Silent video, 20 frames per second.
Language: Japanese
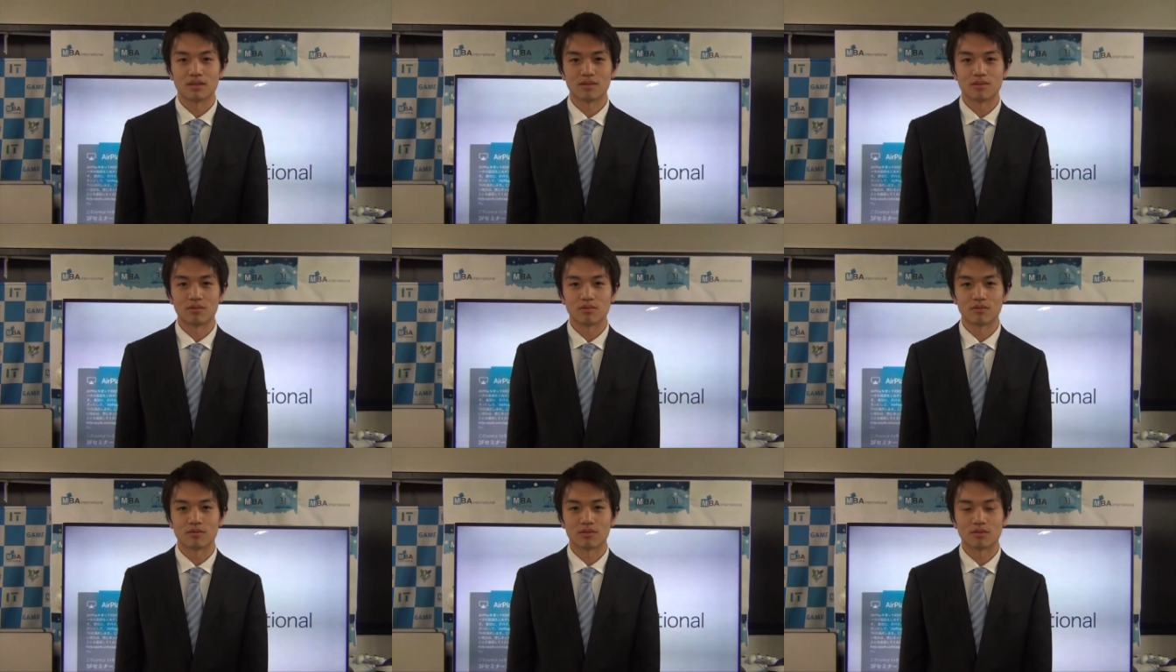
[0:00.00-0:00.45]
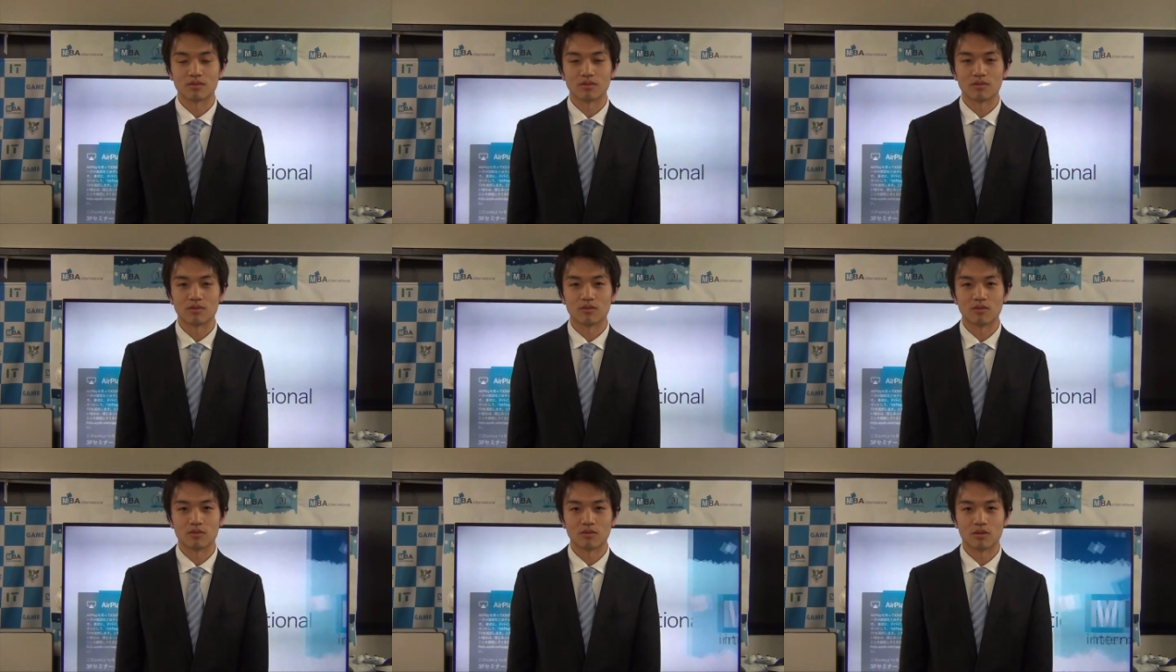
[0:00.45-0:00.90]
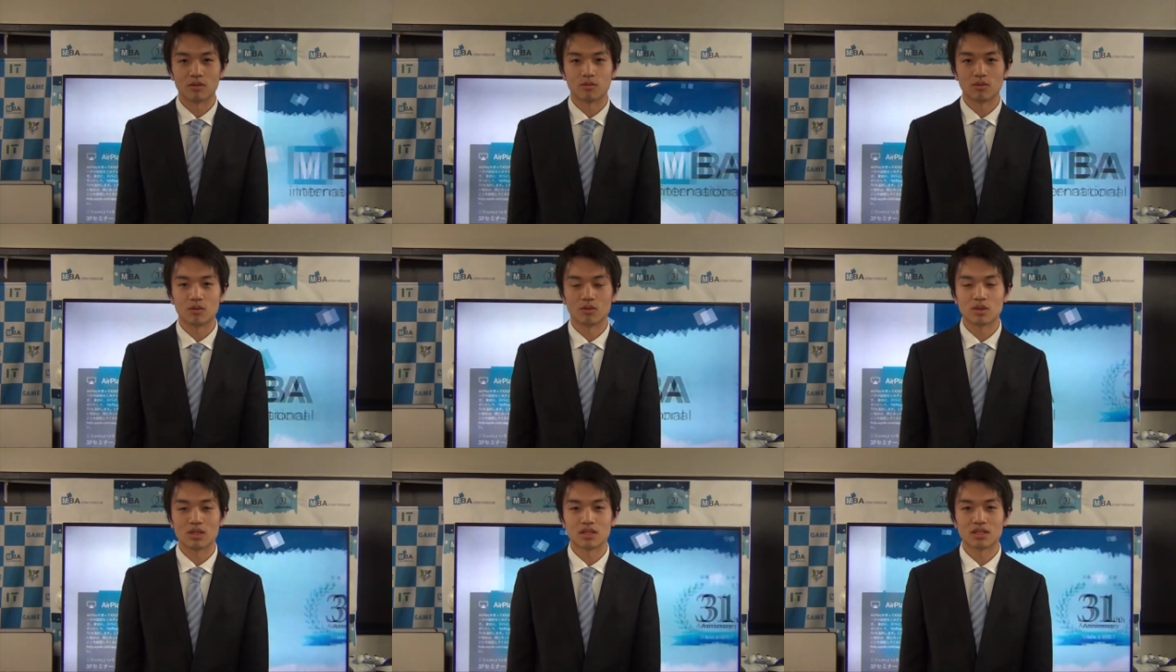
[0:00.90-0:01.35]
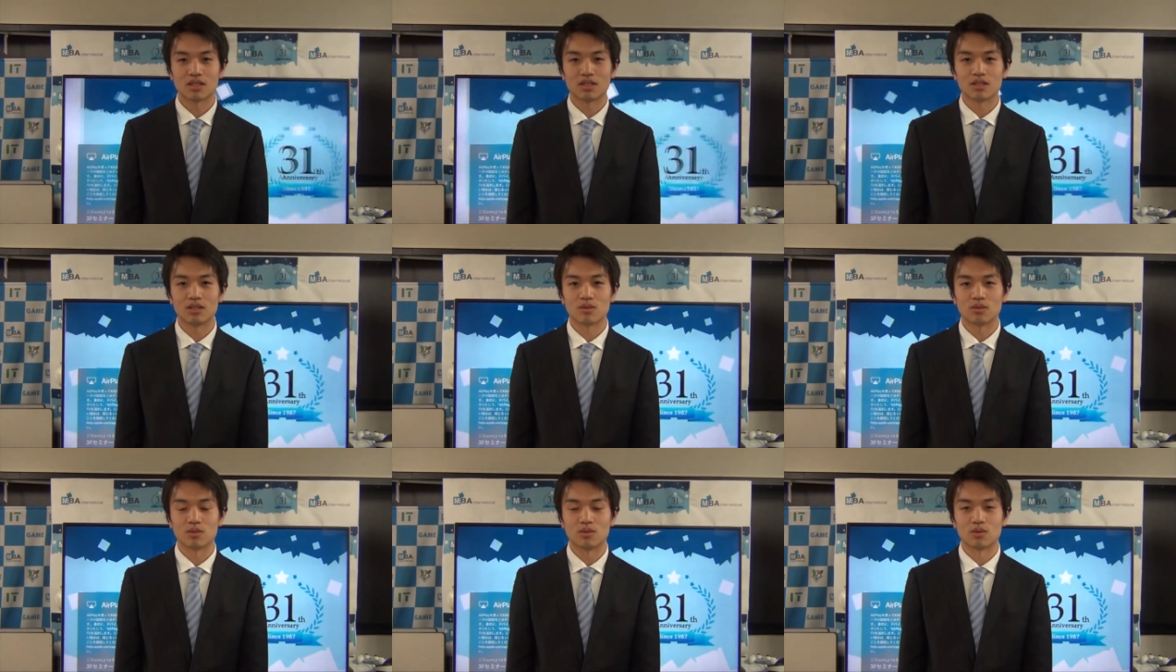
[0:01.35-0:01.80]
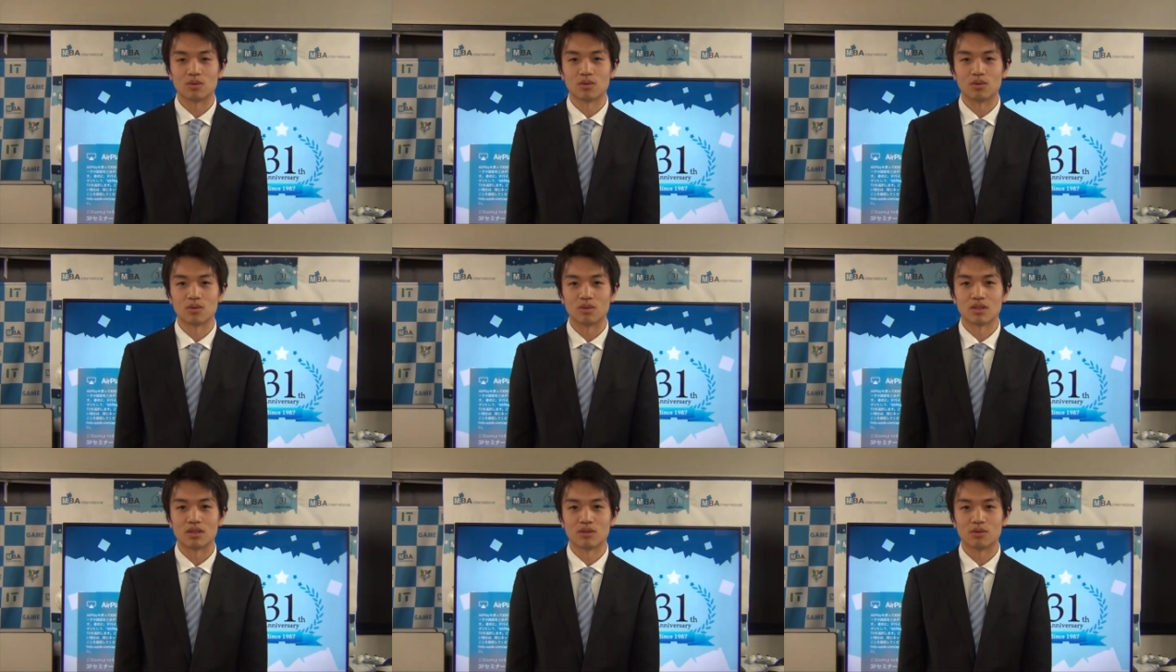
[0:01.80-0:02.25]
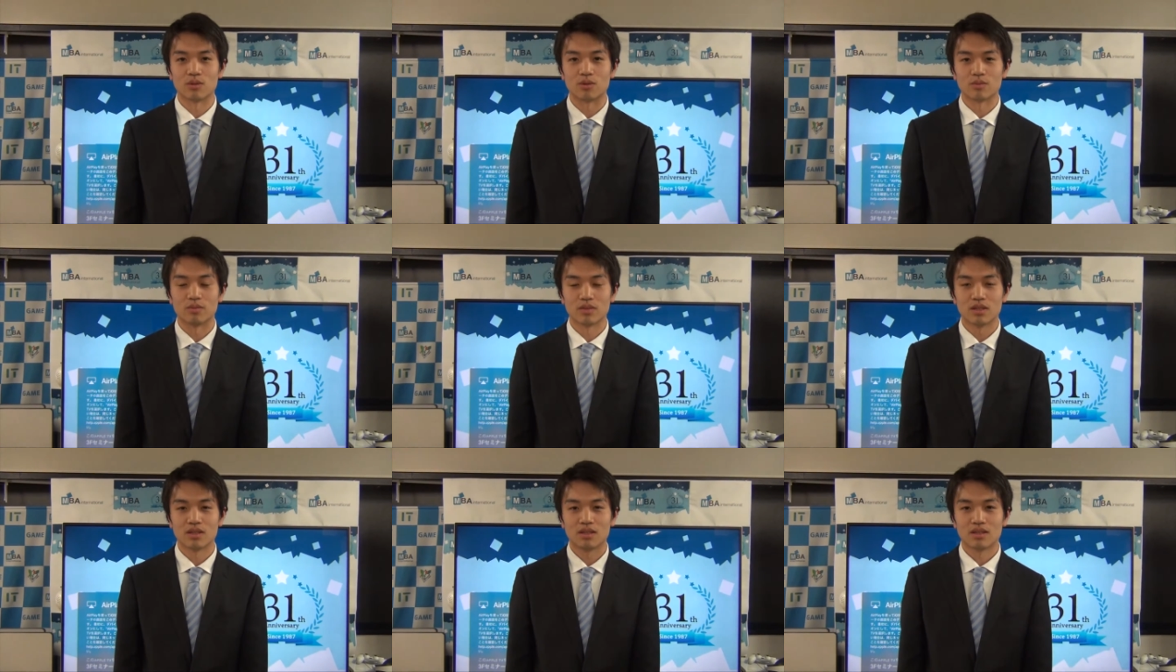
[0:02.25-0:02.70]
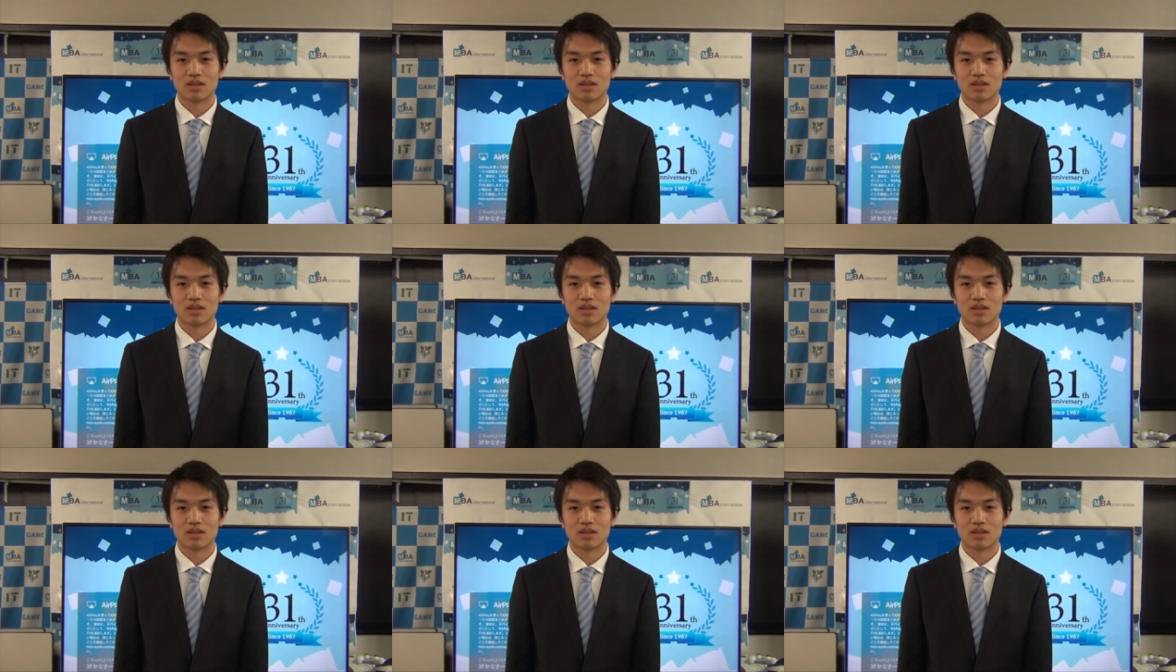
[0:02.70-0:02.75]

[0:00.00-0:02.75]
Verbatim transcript: ウェブのデザインの方法など